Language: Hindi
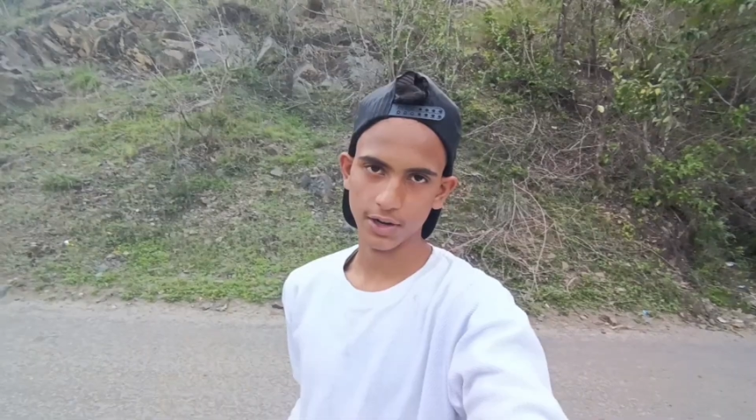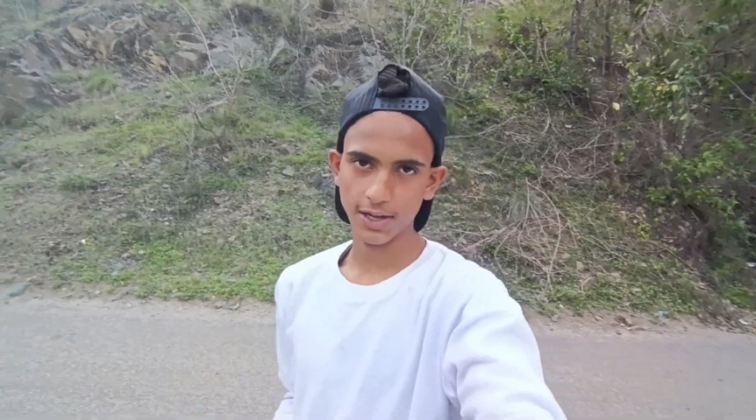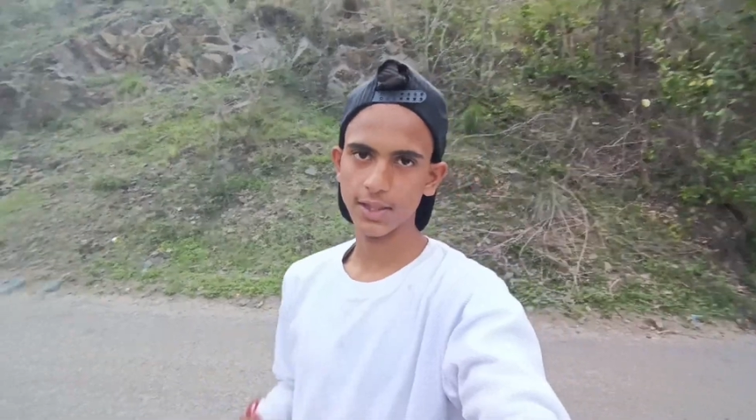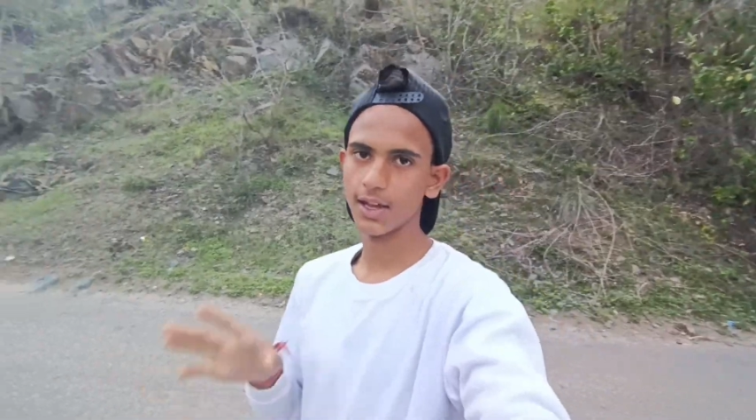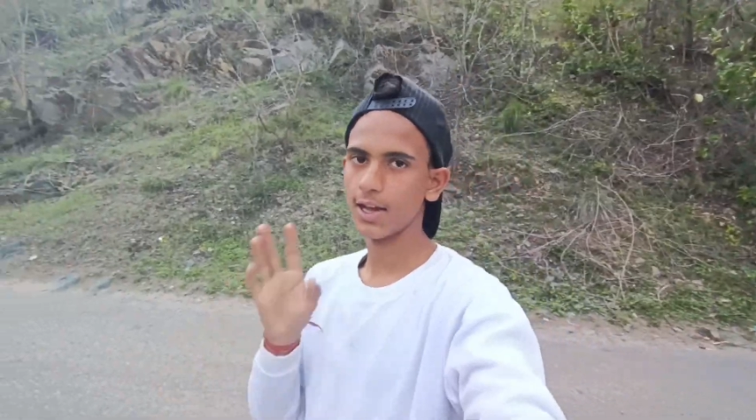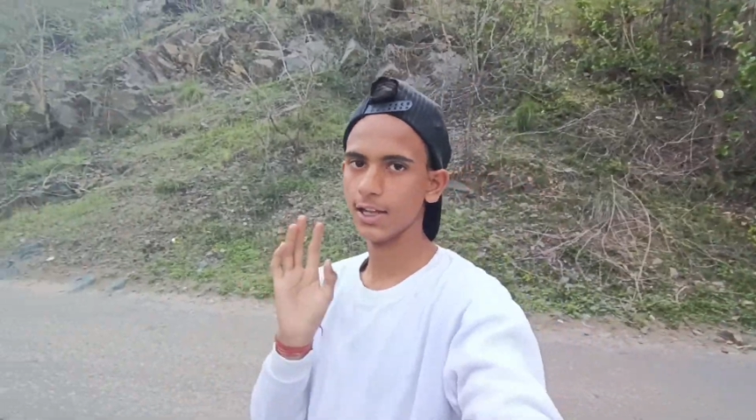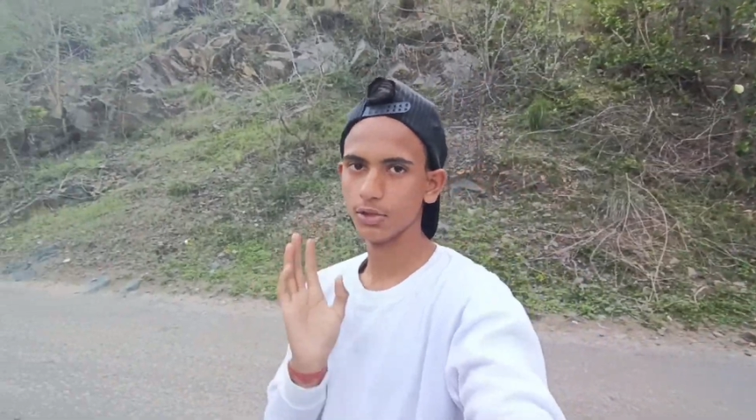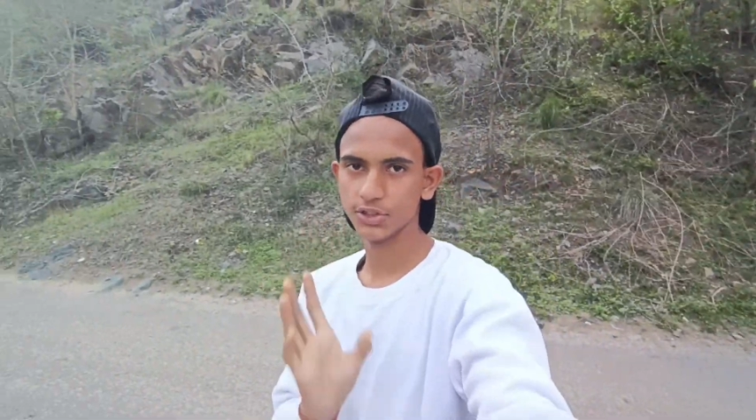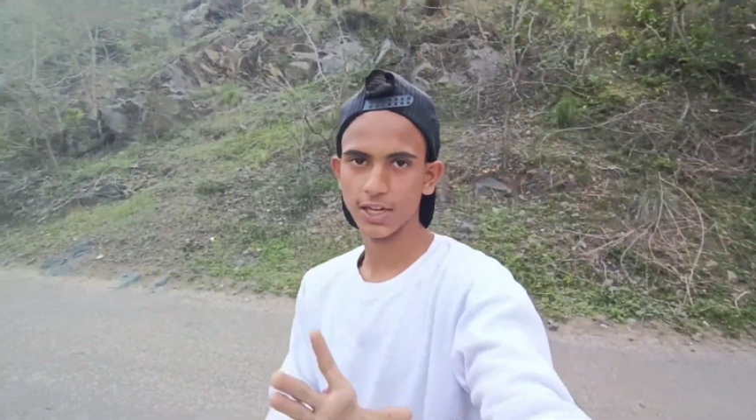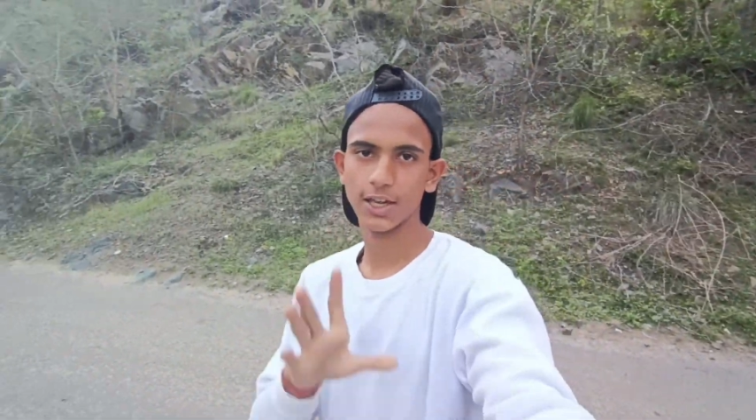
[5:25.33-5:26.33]
नहीं देखा है
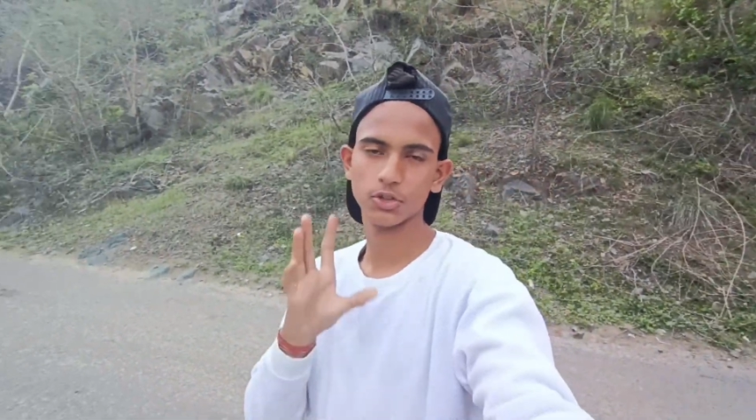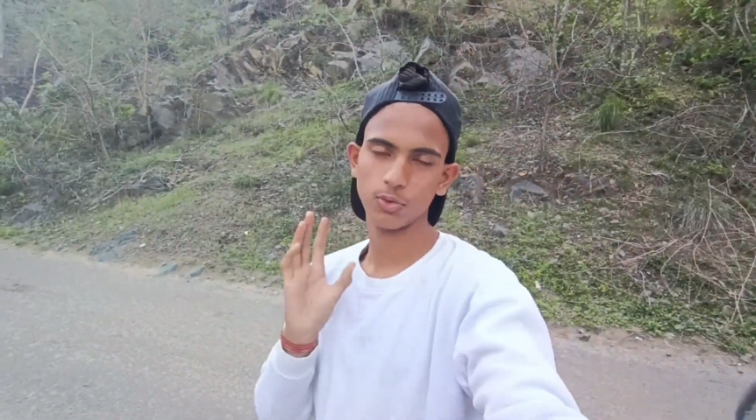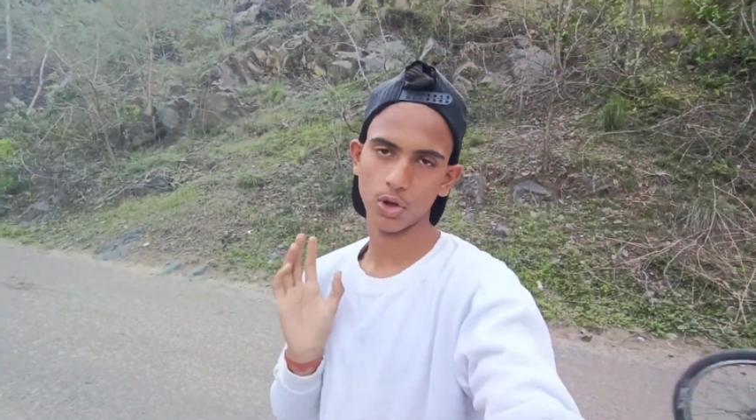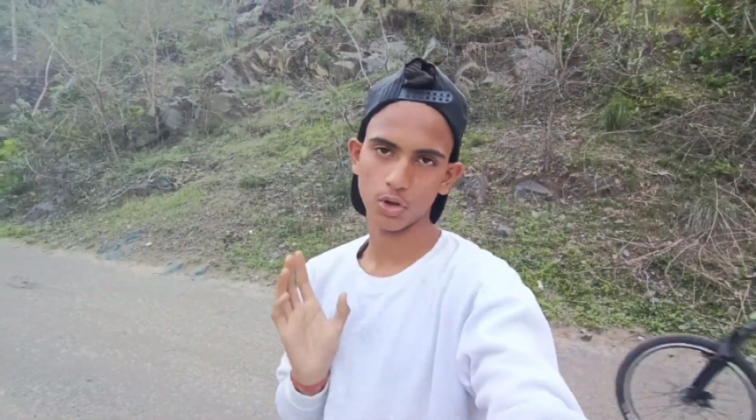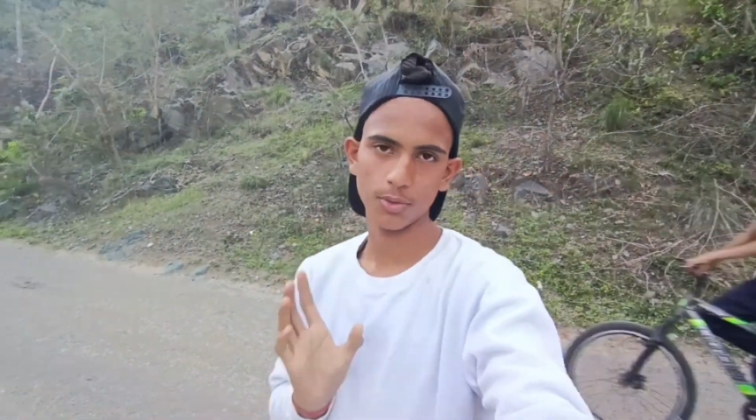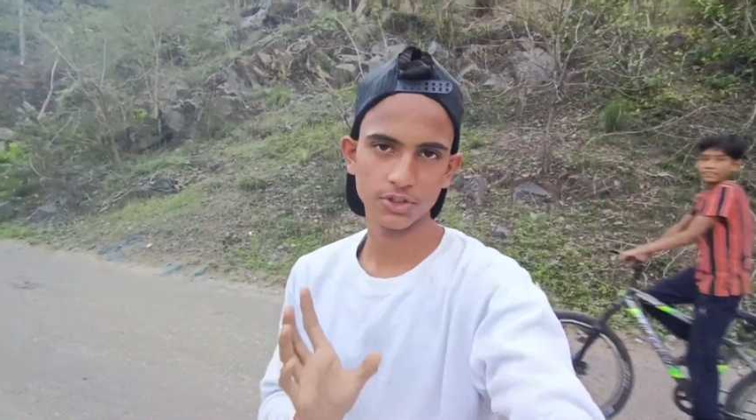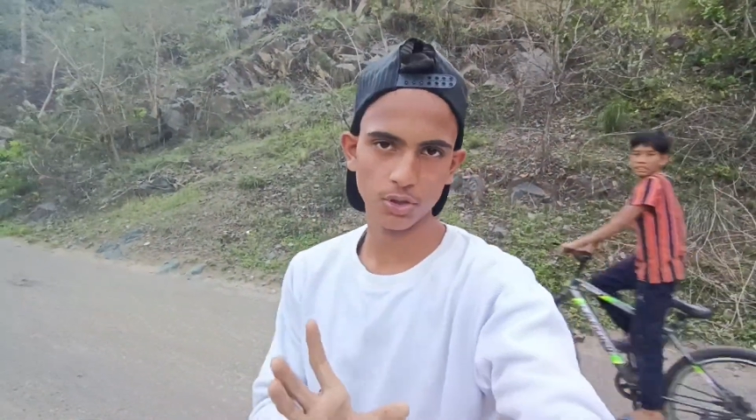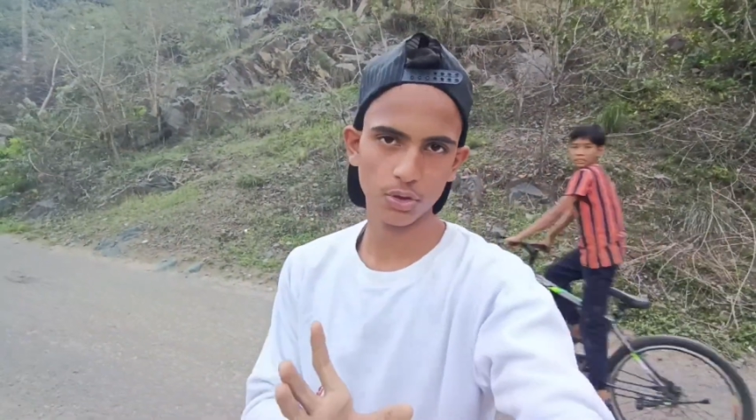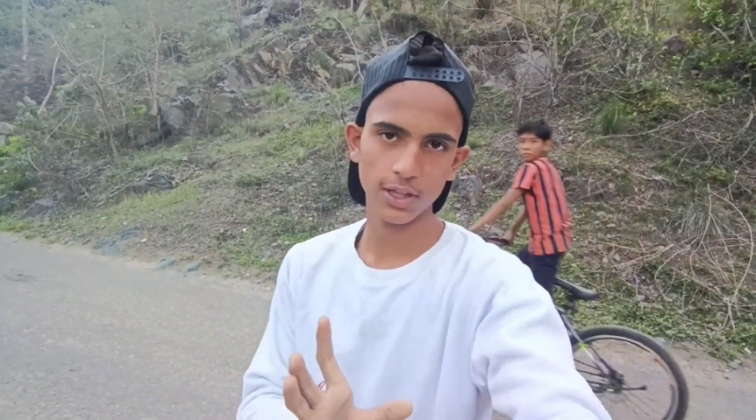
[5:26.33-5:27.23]
तो जाके उस ब्लॉग को भी ज़रूर